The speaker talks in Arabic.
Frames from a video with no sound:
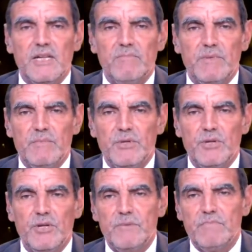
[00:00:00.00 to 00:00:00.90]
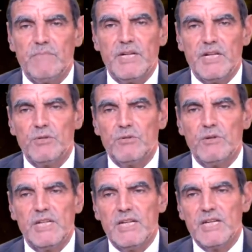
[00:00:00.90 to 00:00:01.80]
ممنوع منعا
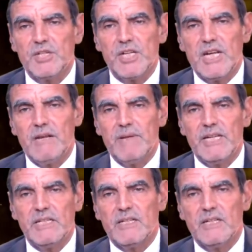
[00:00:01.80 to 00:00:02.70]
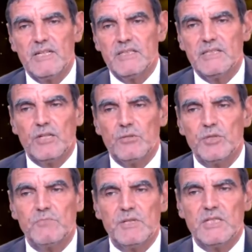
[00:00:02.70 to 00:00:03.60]
كلي الأشياء الباردة التي
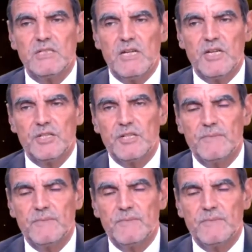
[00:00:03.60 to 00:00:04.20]
تخرج من الثلاجة